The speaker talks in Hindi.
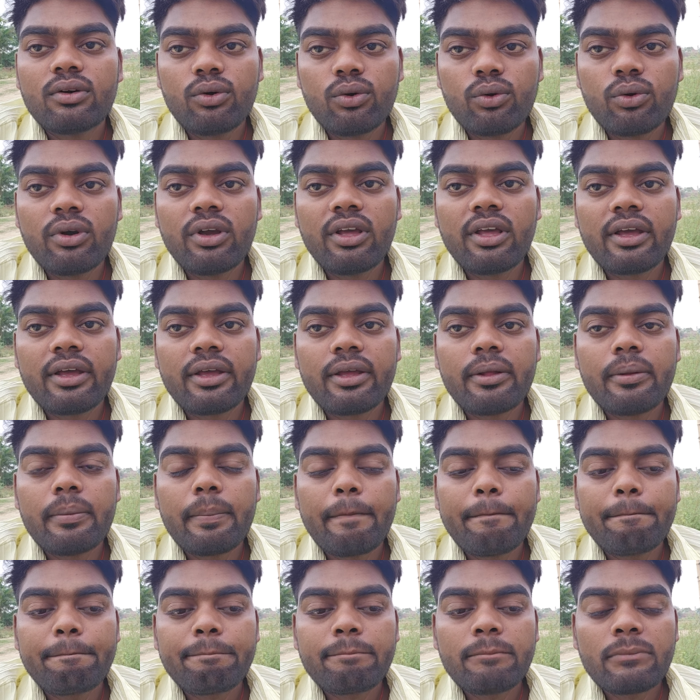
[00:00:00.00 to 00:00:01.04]
हो गया है
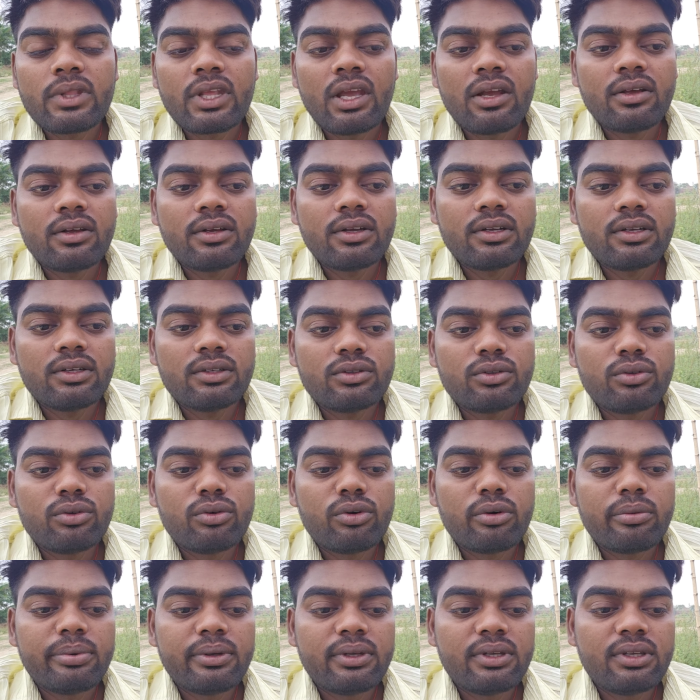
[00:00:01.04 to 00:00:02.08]

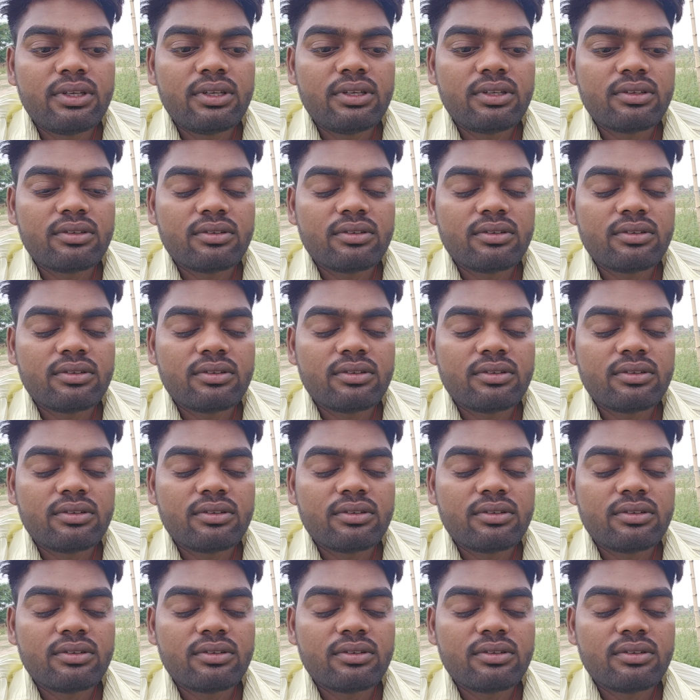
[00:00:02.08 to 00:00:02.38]
तो अभी